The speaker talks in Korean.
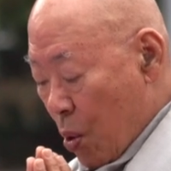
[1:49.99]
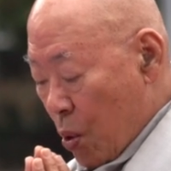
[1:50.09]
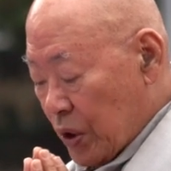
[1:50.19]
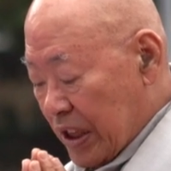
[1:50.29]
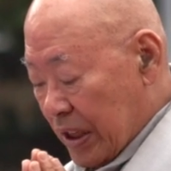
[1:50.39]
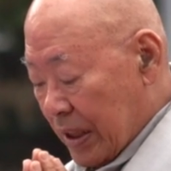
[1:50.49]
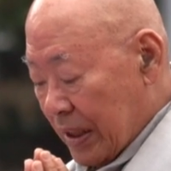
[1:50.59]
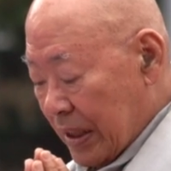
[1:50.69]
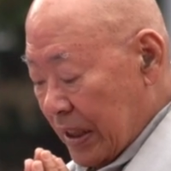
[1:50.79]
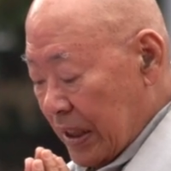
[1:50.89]
오직
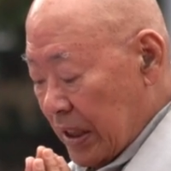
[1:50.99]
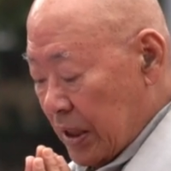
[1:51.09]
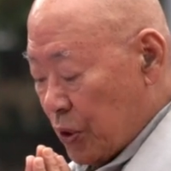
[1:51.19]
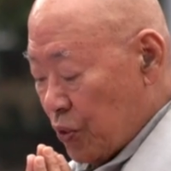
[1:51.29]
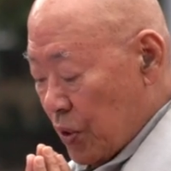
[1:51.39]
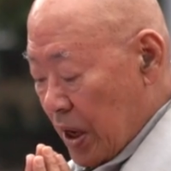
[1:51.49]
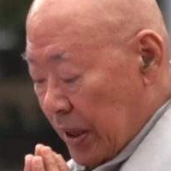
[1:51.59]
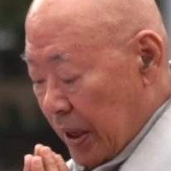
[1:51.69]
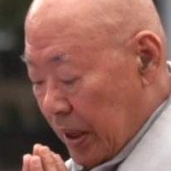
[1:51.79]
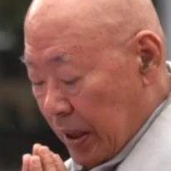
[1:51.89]
이
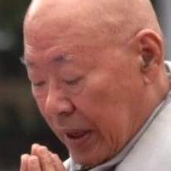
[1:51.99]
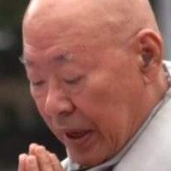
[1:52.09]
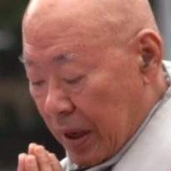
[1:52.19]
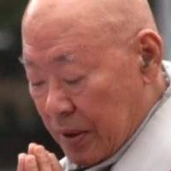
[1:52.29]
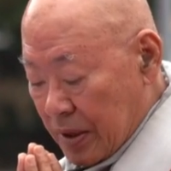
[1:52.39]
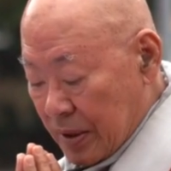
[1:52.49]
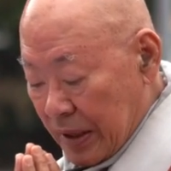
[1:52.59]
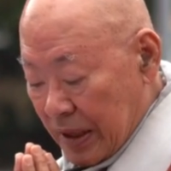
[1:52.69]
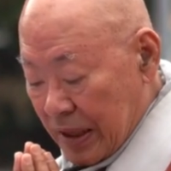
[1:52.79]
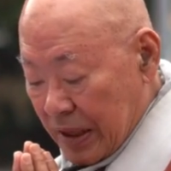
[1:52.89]
순간에 깨어
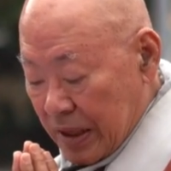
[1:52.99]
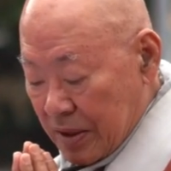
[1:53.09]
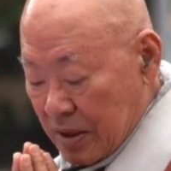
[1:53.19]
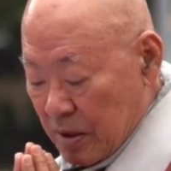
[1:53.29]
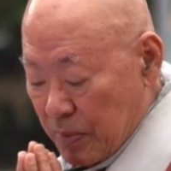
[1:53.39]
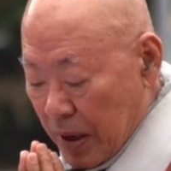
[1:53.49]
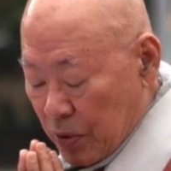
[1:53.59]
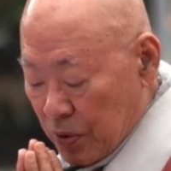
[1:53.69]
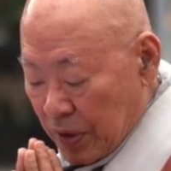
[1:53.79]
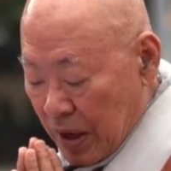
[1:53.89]
있기를
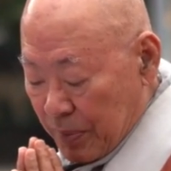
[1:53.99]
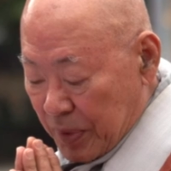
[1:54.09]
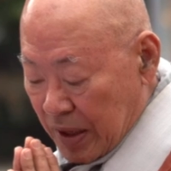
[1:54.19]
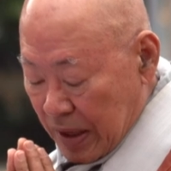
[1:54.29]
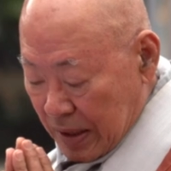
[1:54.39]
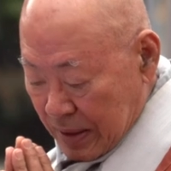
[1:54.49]
바론합니다.